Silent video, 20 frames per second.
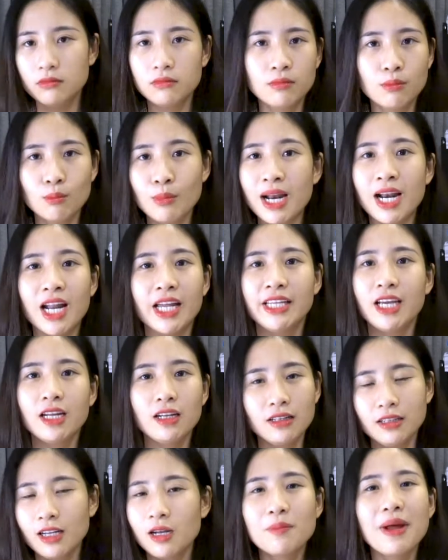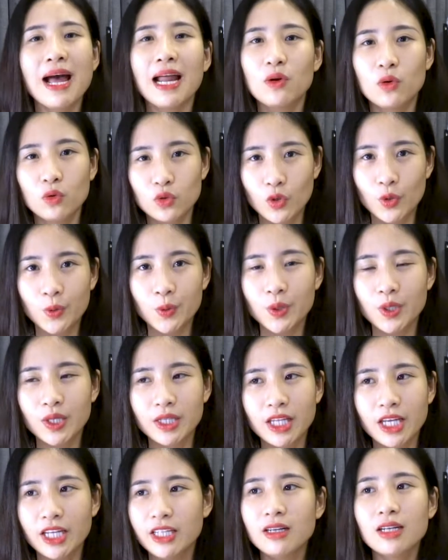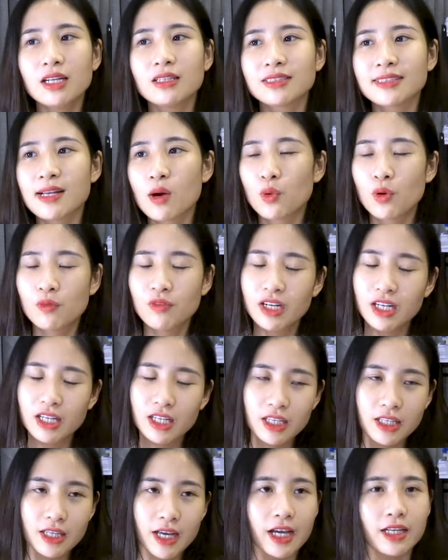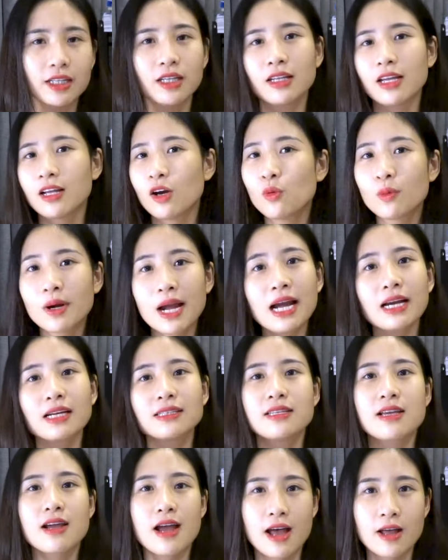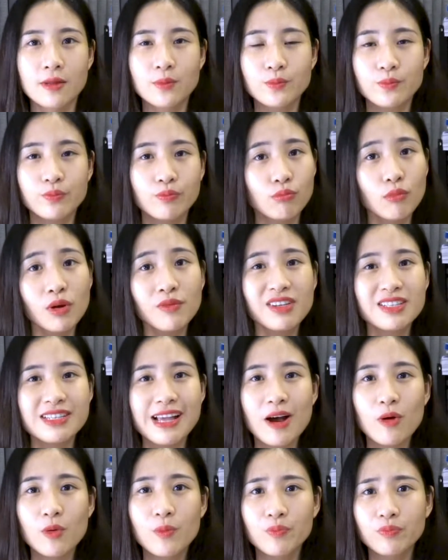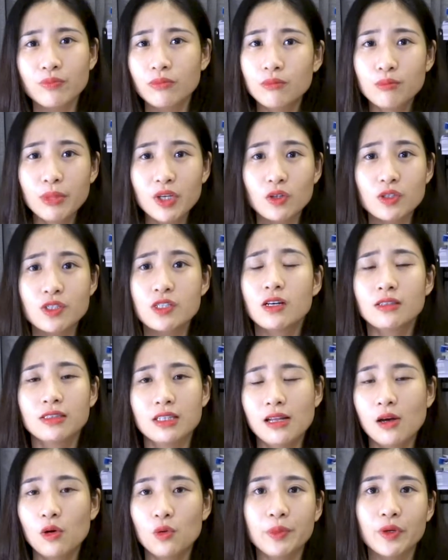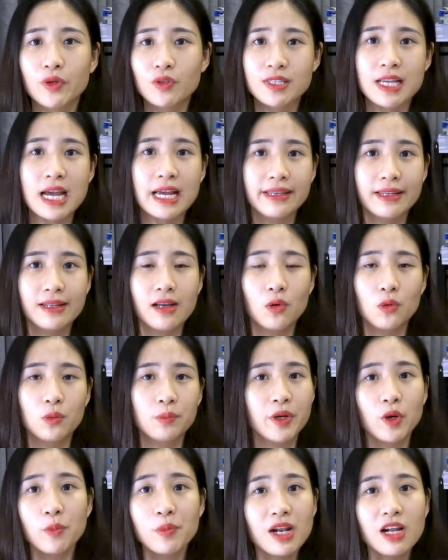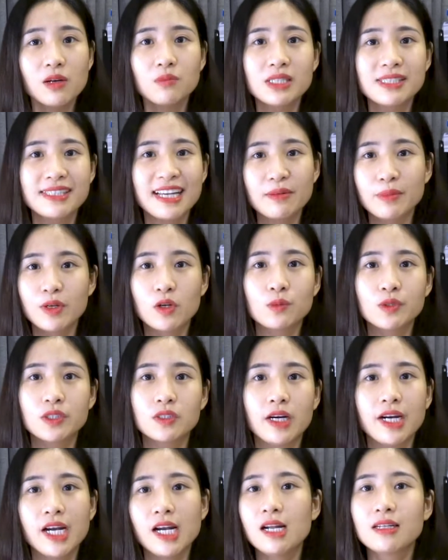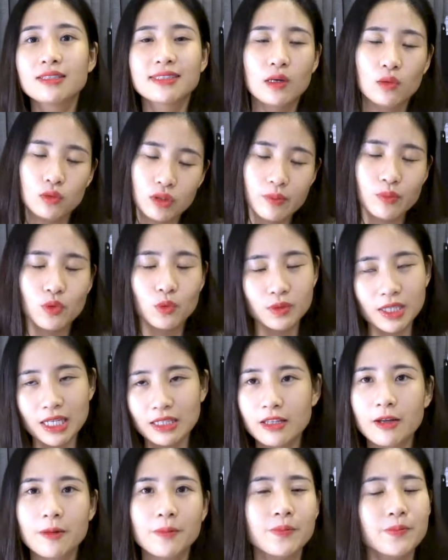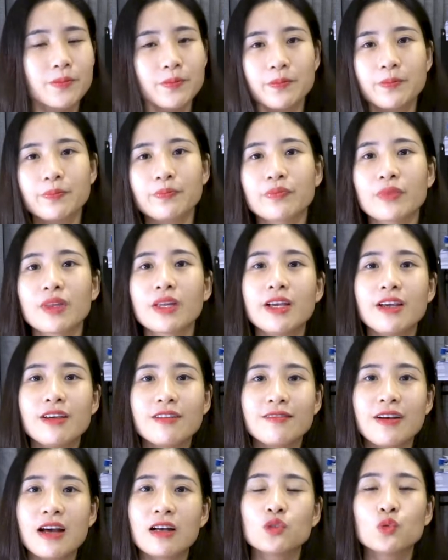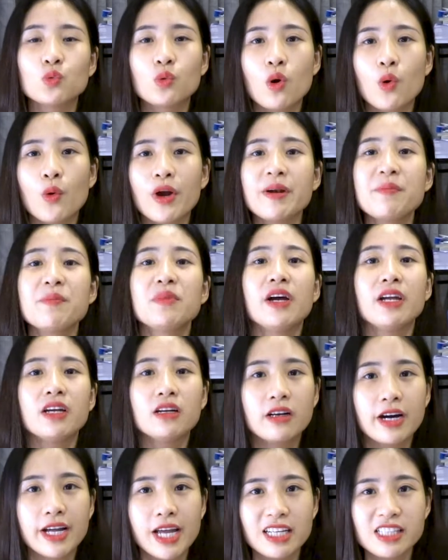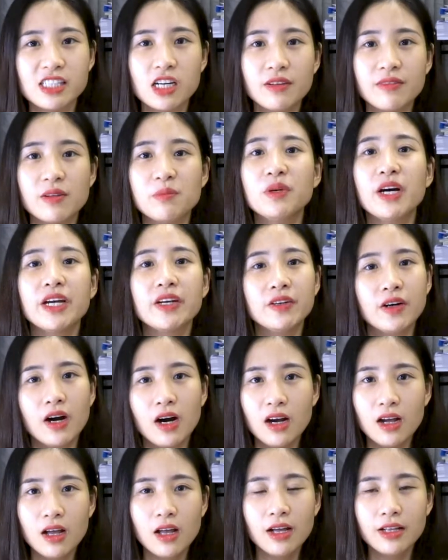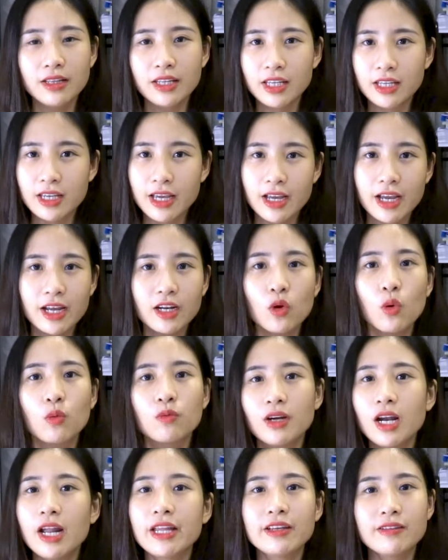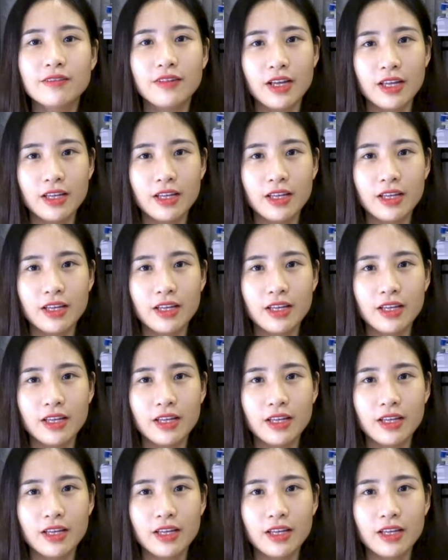bạn là nhất nhất bạn luôn rồi thì những lần sau nó vẫn y hệt như thế không khác cái gì cả bởi vì sao mình có sửa gì đâu mình có sai gì đâu mình không biết là mình sai mình không sửa nên lần sau tiếp tục sai tiếp ừ. và dù có quen 10 người hay chơi với 10 đứa thì cái kết cục vẫn là như vậy